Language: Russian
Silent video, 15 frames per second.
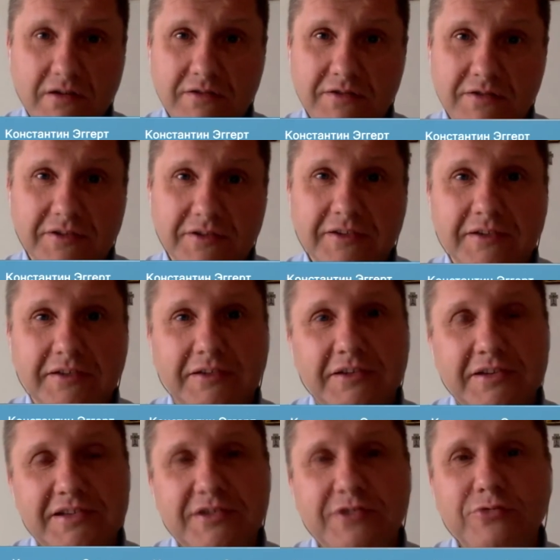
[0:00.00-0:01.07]
э,
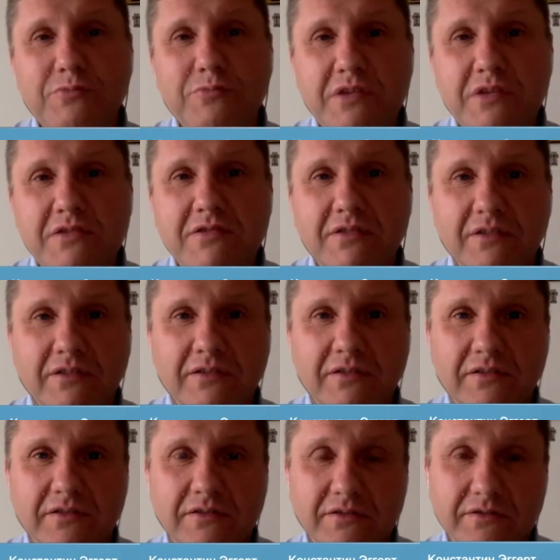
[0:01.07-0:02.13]
из глубин
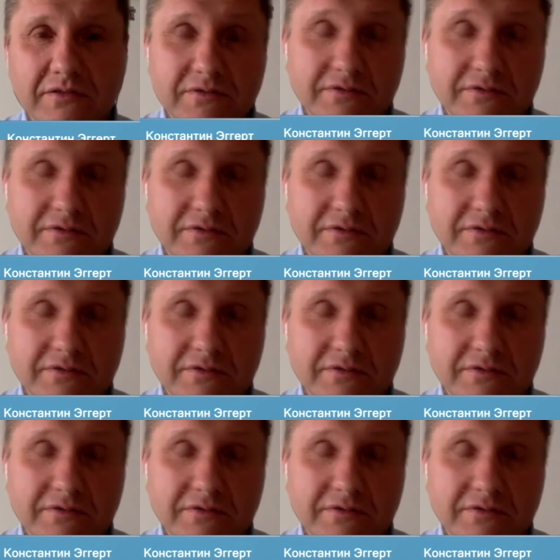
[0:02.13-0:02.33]
э,